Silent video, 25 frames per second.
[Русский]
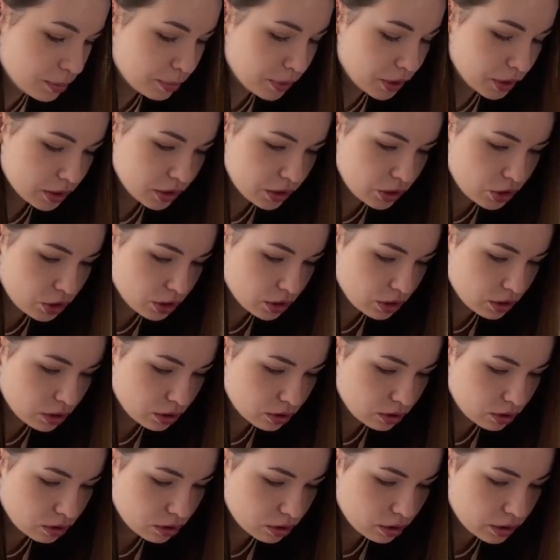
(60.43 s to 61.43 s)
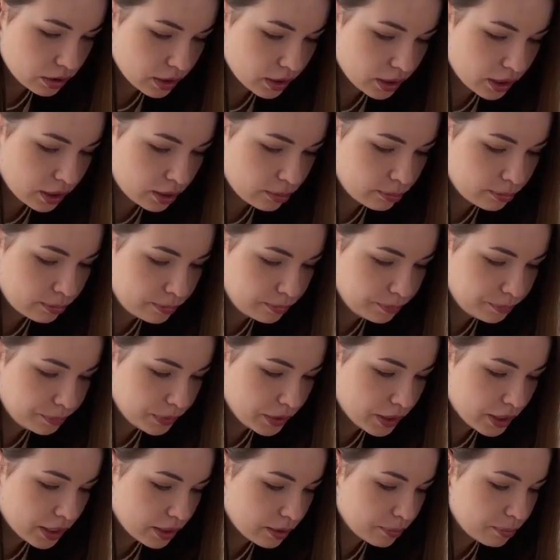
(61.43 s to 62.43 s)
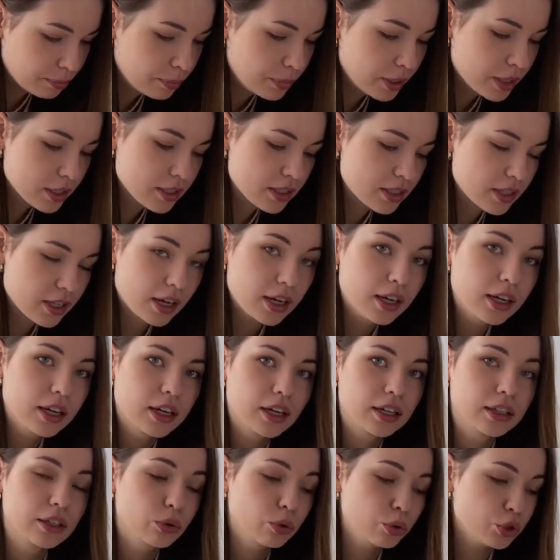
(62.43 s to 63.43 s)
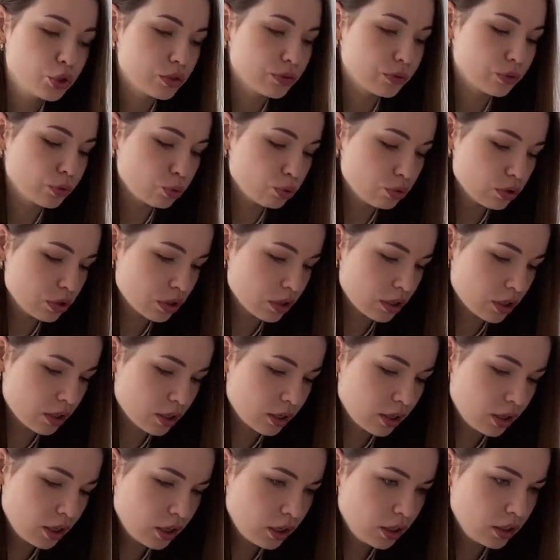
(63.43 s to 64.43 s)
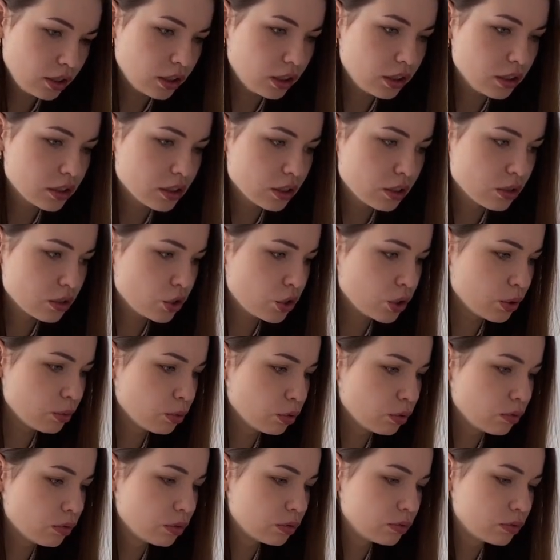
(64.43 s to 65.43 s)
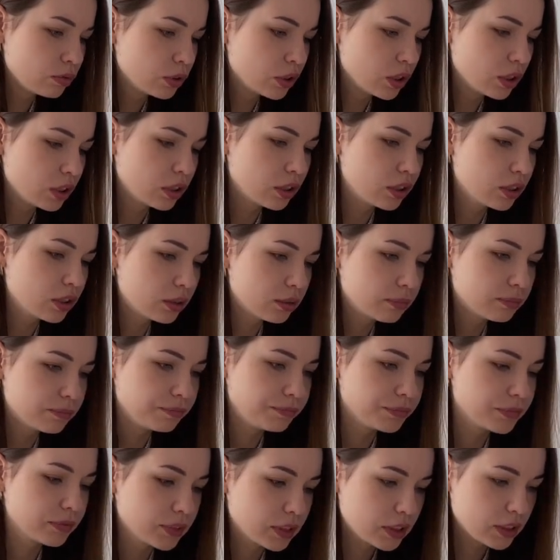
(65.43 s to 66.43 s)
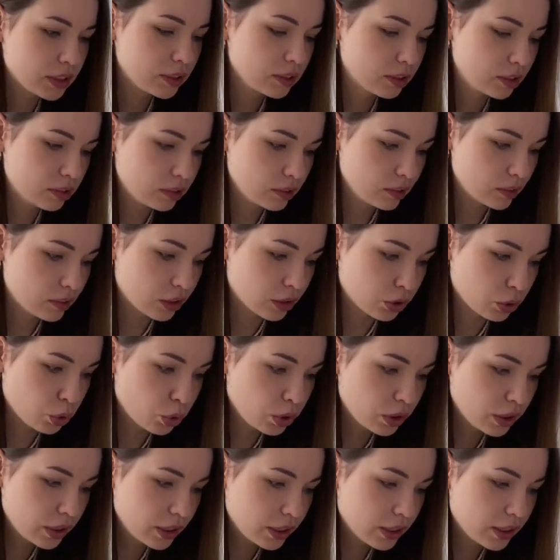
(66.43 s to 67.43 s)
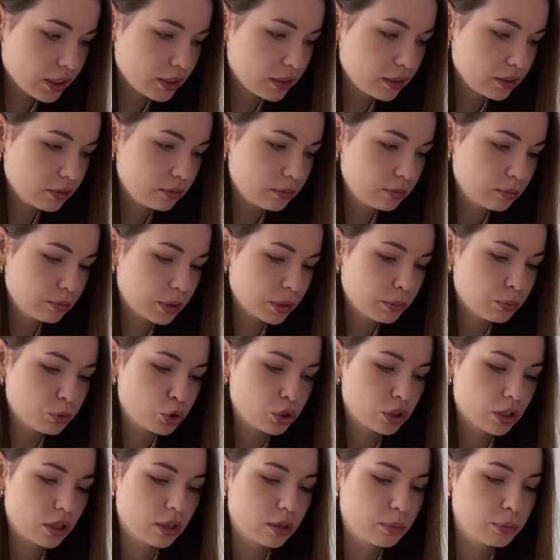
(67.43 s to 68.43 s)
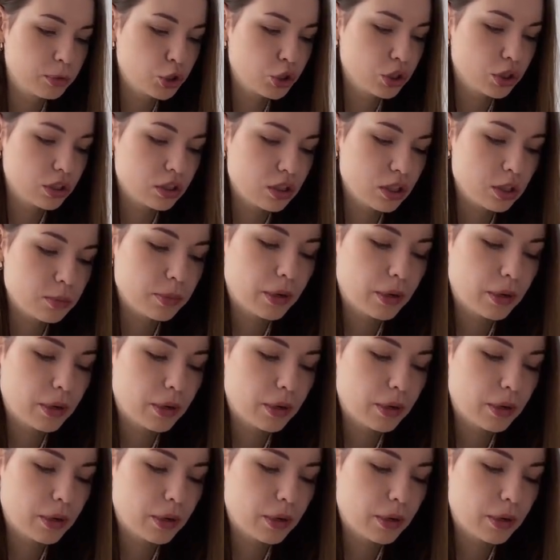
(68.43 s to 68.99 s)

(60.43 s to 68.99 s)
практически килограмм. Да, без сахара, она очень вкусная. Я не знаю, зачем тут вот эта картонка, потому что обычно здесь